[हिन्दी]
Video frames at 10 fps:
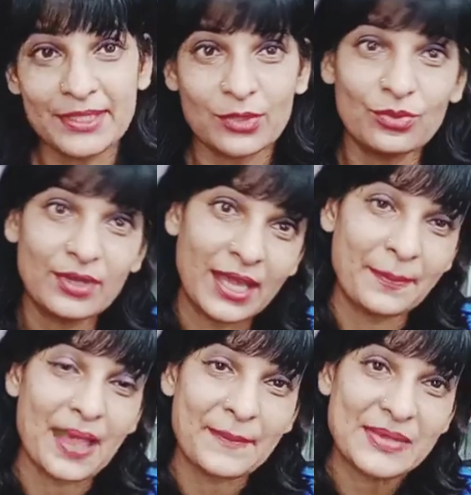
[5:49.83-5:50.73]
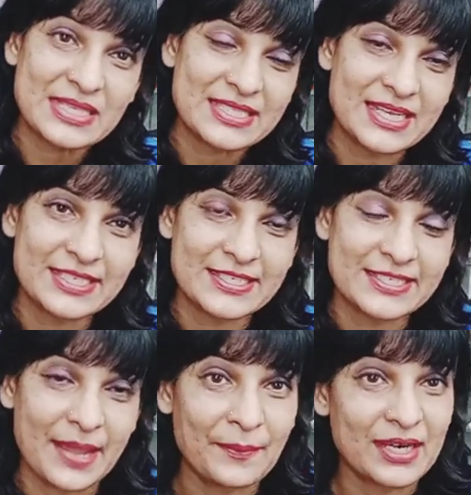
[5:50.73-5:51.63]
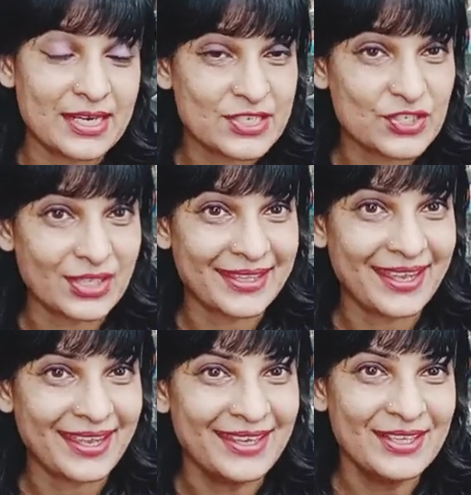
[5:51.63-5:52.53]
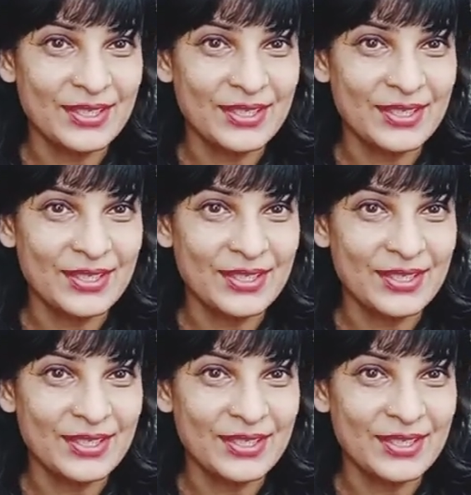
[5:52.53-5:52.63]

बता दूंगी घर पे आप किस तरह से स्टेप कट कर सकते हैं